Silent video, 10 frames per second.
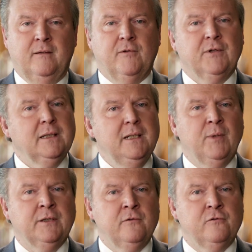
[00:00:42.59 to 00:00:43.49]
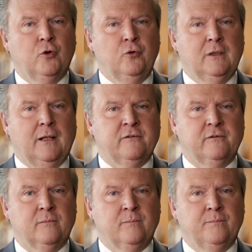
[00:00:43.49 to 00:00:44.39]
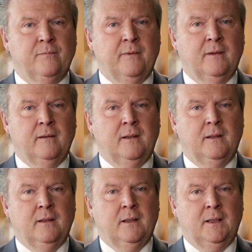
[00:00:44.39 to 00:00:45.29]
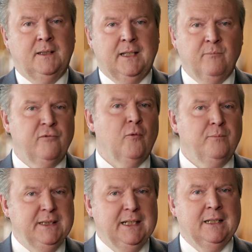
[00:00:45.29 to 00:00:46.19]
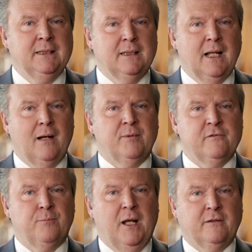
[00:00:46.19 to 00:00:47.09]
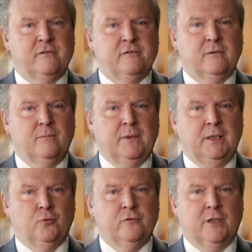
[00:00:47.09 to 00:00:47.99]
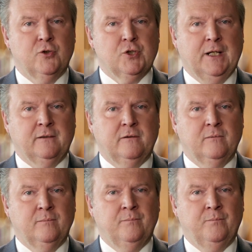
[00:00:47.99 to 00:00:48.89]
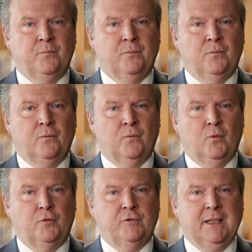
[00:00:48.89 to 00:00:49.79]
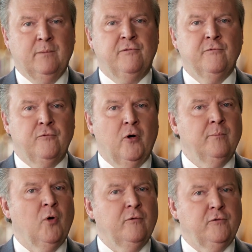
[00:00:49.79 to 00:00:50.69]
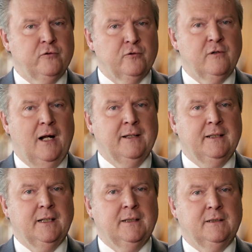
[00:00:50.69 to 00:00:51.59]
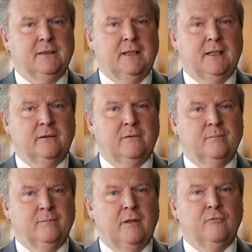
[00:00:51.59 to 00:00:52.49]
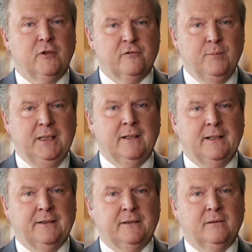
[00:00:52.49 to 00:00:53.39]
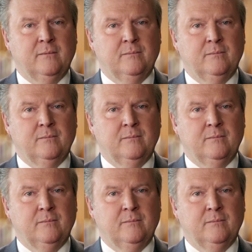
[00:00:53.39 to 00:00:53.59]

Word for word: Wir werden niemanden zurücklassen. Ich kämpfe um jeden Arbeitsplatz in unserer Stadt. Und wir kämpfen vor allem auch für soziale Gerechtigkeit für das Miteinander.